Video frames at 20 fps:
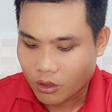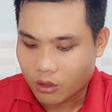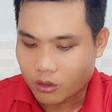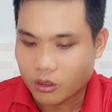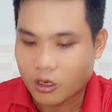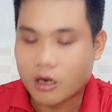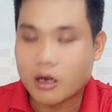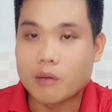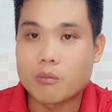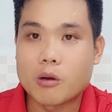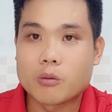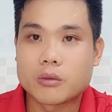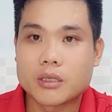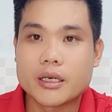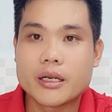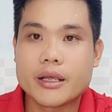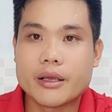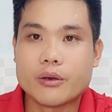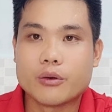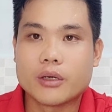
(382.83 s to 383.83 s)
đó là một
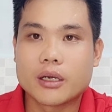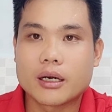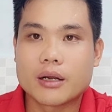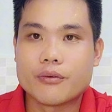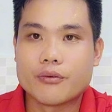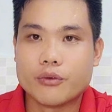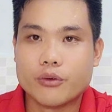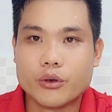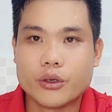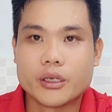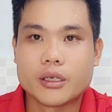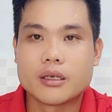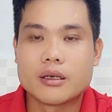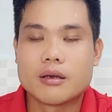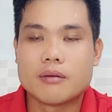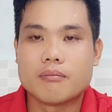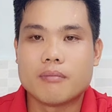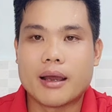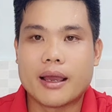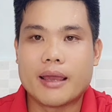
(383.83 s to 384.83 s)
tín hiệu rất là vui
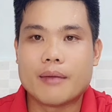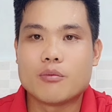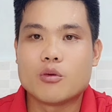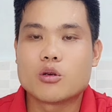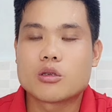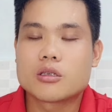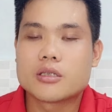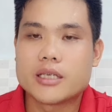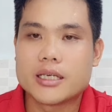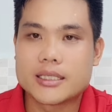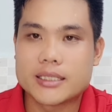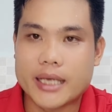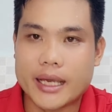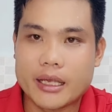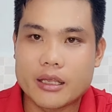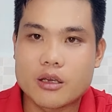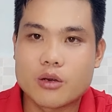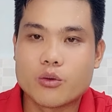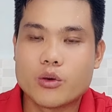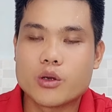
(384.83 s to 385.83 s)
mà em muốn chia sẻ
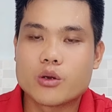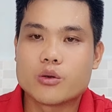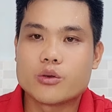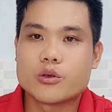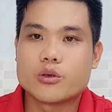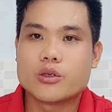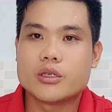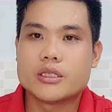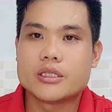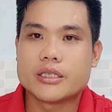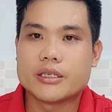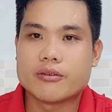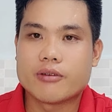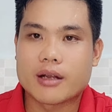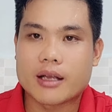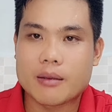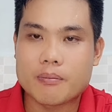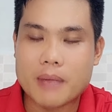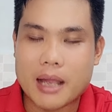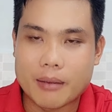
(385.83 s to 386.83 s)
cho quý cô chú anh chị và
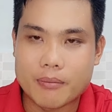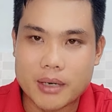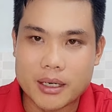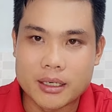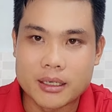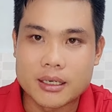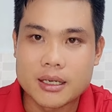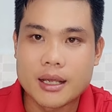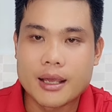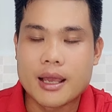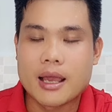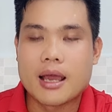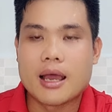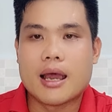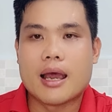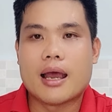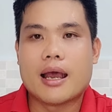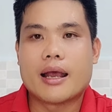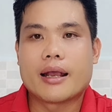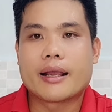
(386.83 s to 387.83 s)
các bạn mình
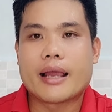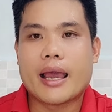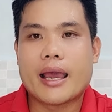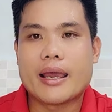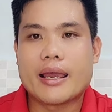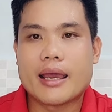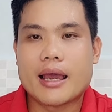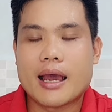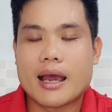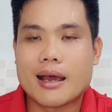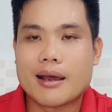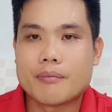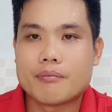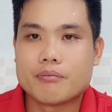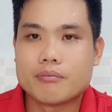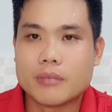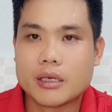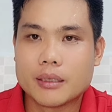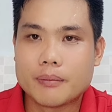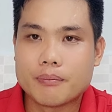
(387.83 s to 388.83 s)
à, ngày à,
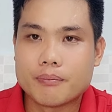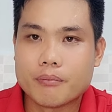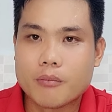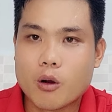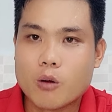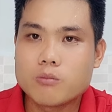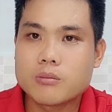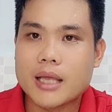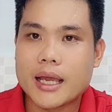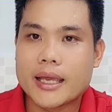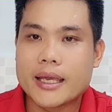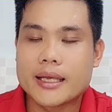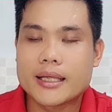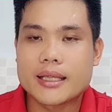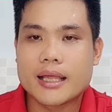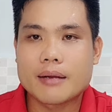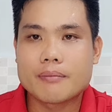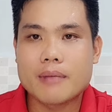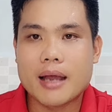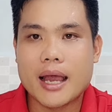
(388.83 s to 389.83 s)
14 tây
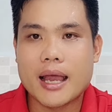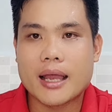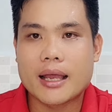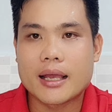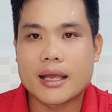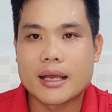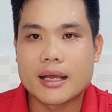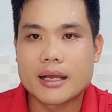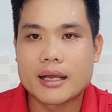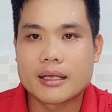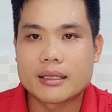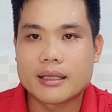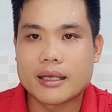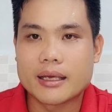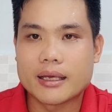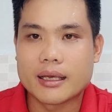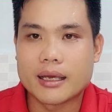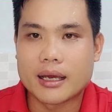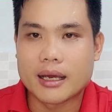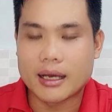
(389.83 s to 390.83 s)
tháng 3
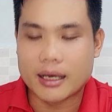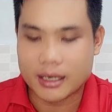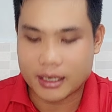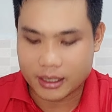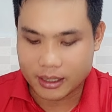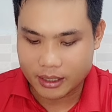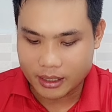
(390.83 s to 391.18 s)
thì à,